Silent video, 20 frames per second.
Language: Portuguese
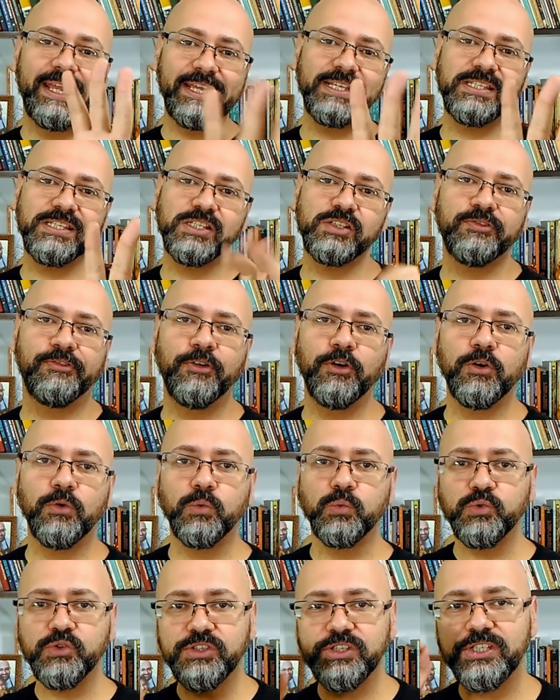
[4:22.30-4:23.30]
Esses
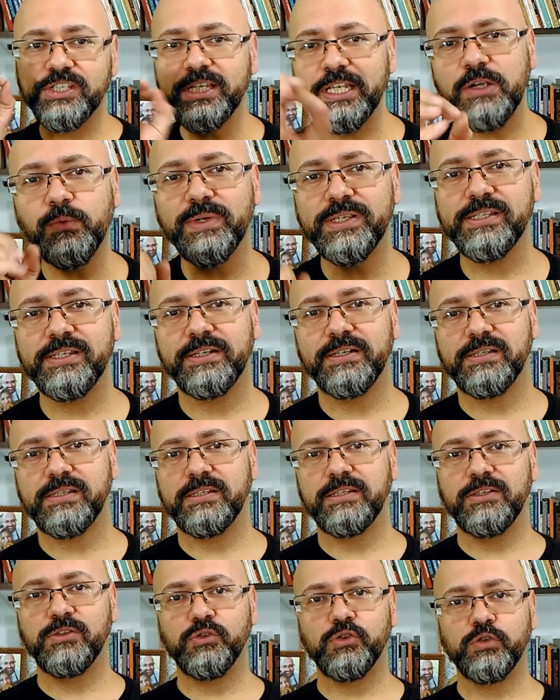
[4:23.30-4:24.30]
foram os cinco
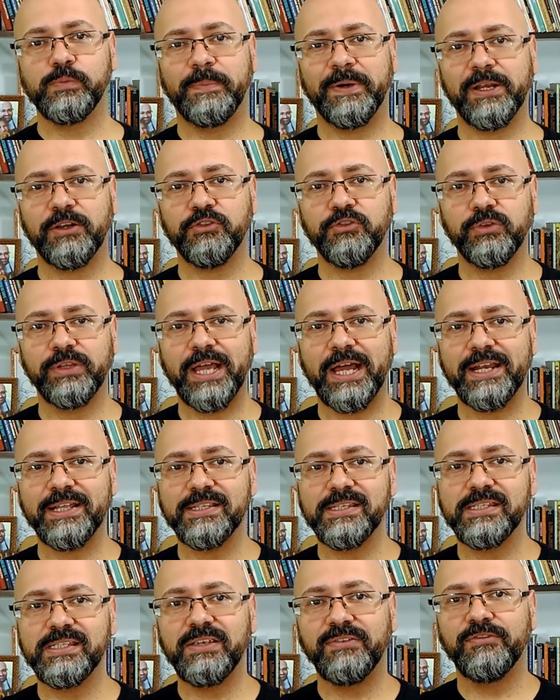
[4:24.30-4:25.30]
exercícios para ajudar a
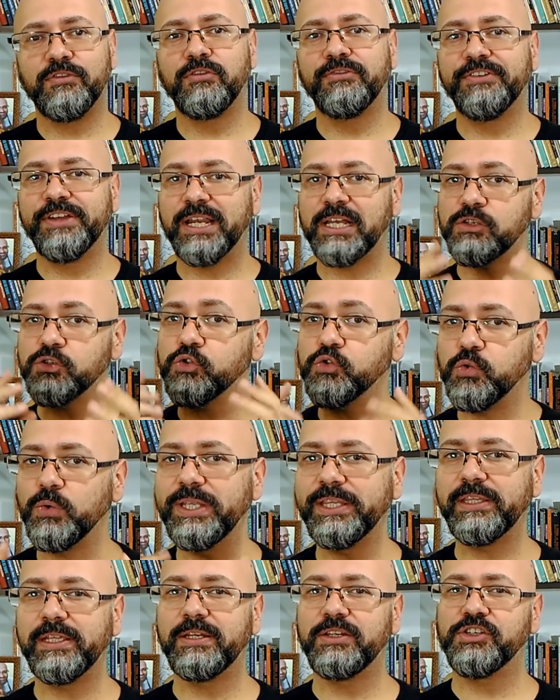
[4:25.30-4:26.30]
desenvolver a sua
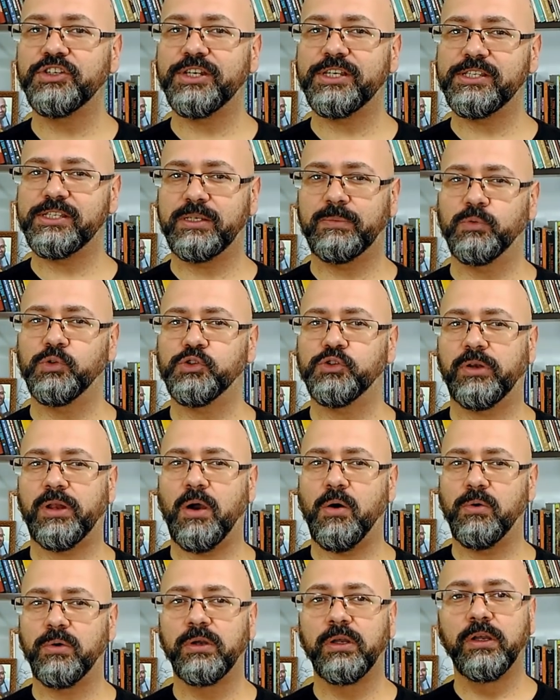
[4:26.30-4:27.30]
inteligência
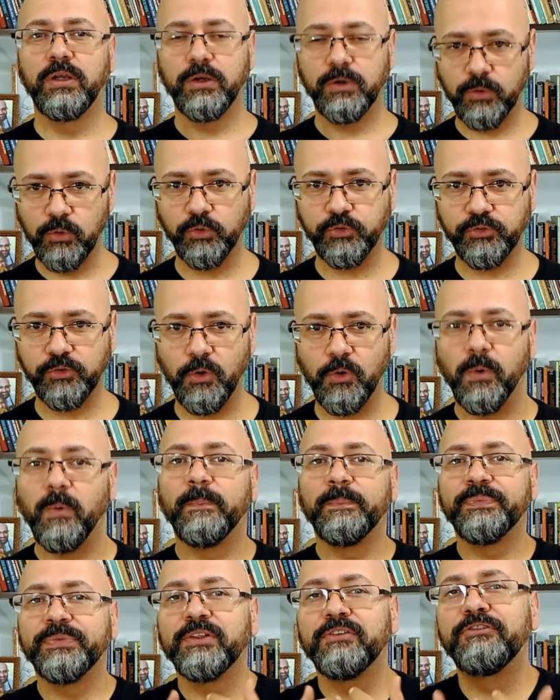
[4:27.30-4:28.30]
emocional.
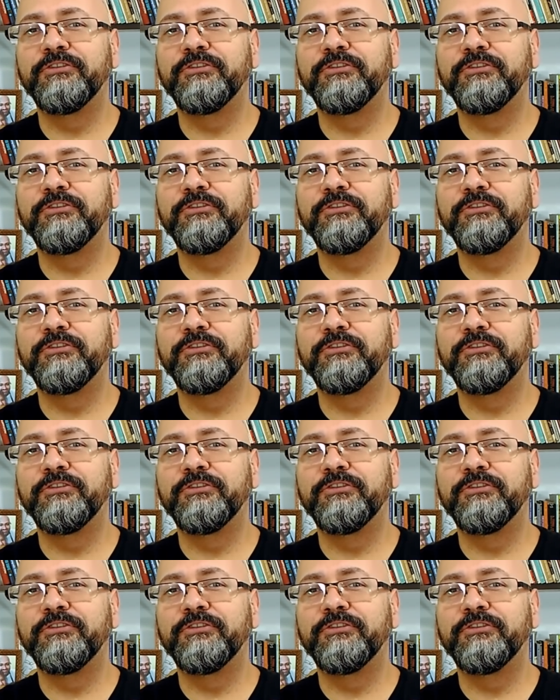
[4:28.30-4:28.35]
Gostou?